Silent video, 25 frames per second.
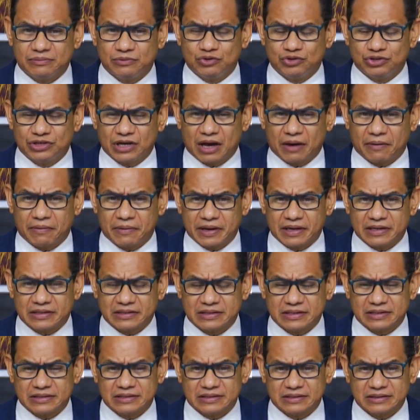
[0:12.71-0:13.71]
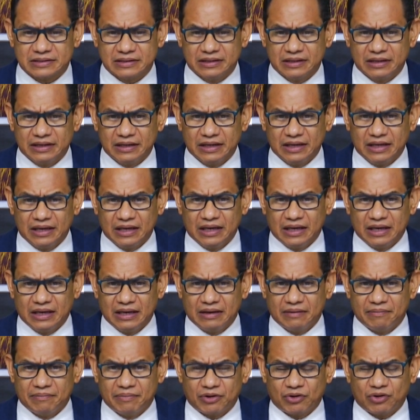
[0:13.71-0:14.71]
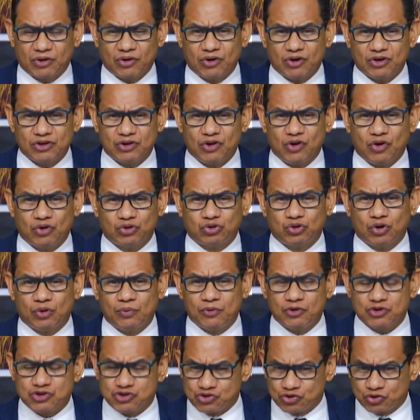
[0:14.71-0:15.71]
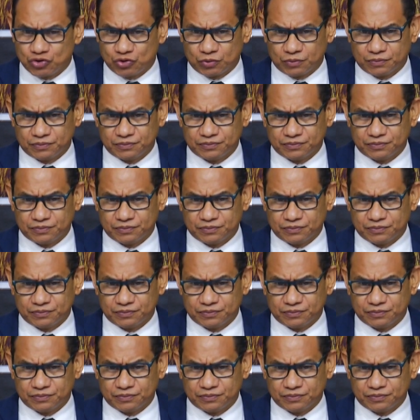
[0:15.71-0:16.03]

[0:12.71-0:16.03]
muchas veces, pero hoy lo tomo yo,